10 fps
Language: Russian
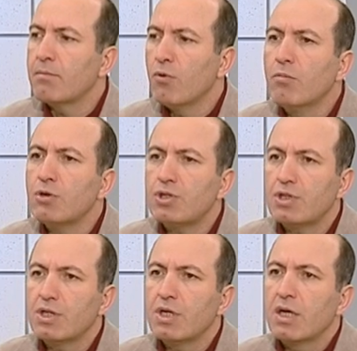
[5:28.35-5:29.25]

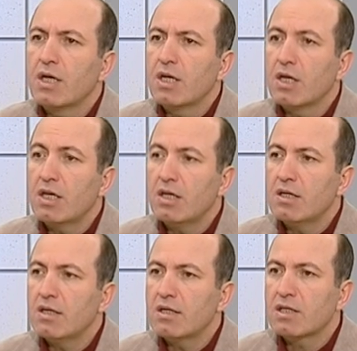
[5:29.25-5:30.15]
помощи
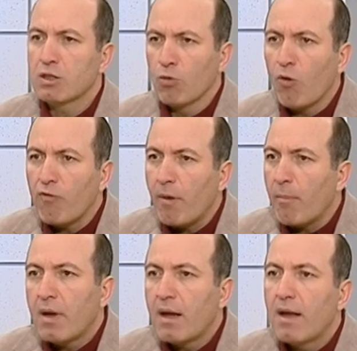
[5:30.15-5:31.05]
и словом,